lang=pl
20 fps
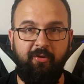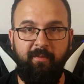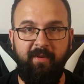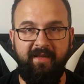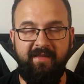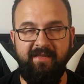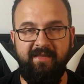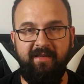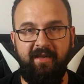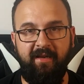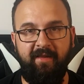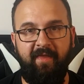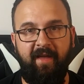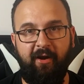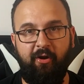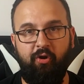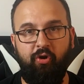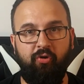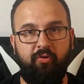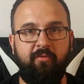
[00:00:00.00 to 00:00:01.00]
obecnie
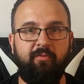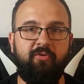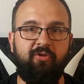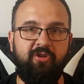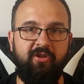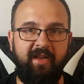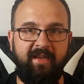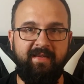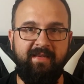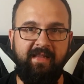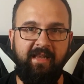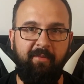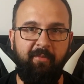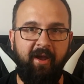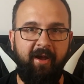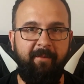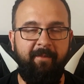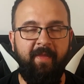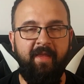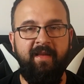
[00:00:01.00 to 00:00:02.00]
na Gogu czy na
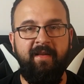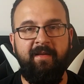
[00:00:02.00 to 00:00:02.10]
Steamie.